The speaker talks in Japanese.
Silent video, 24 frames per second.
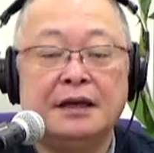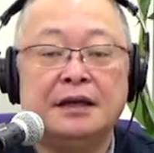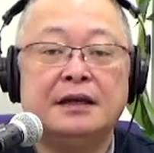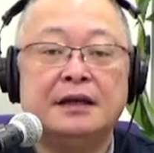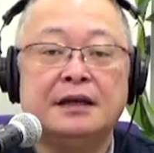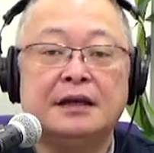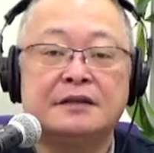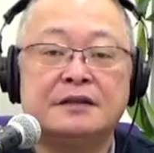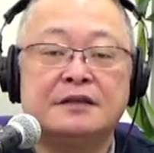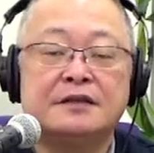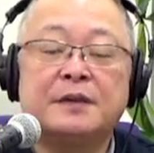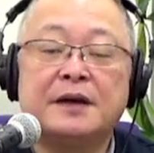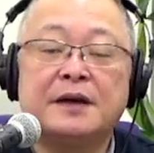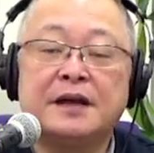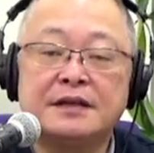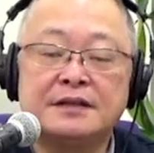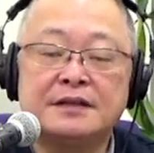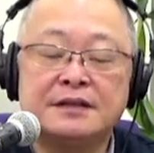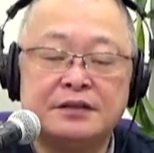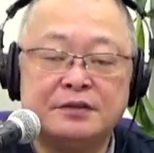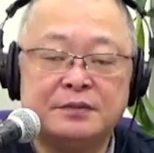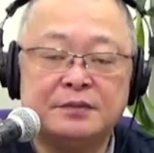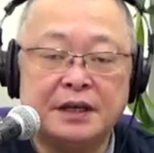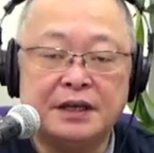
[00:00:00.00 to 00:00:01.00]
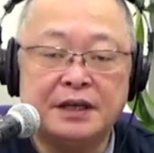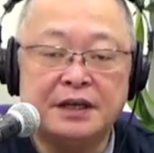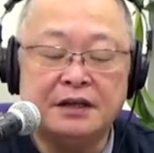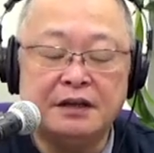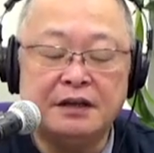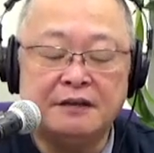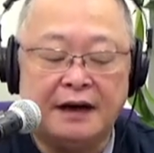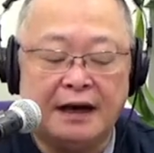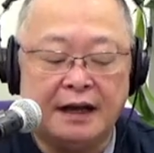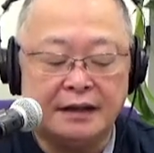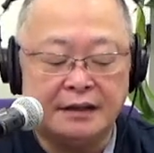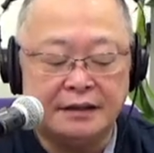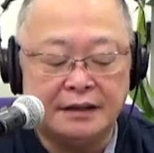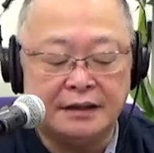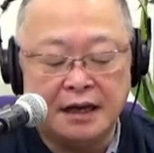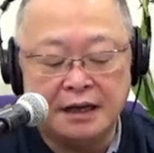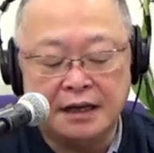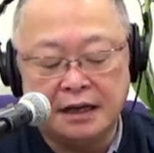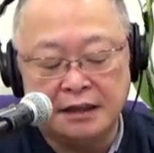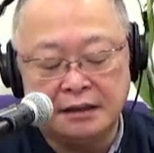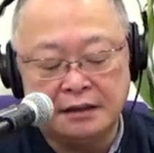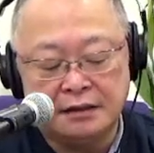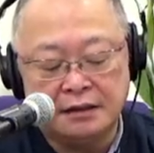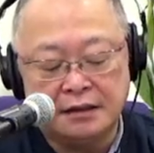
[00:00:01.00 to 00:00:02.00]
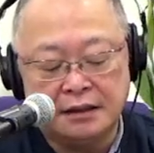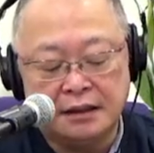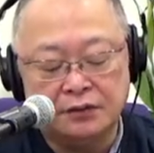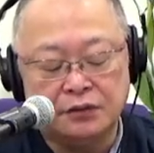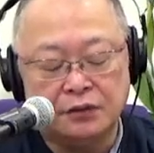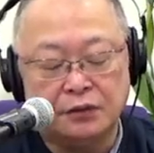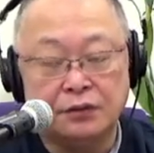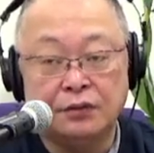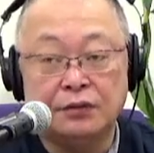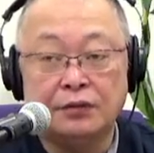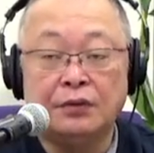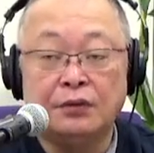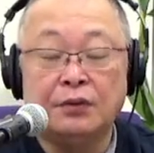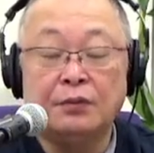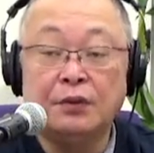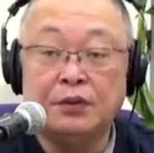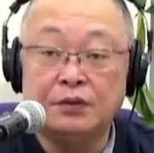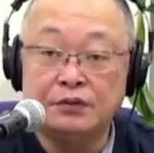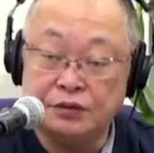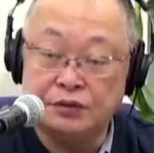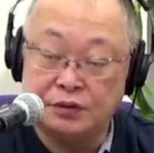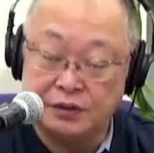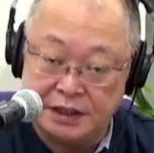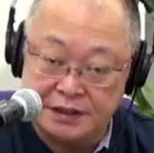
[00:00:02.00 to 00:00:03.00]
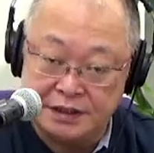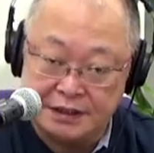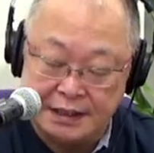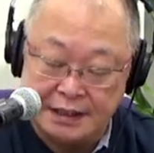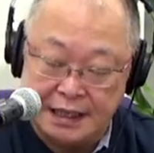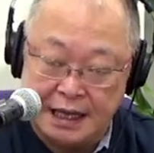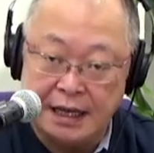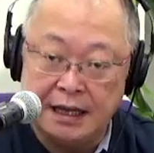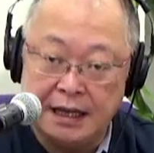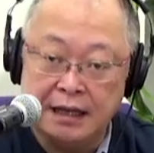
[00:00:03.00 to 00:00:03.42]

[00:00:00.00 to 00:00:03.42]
滑らせるべきではなかったと思うのですが、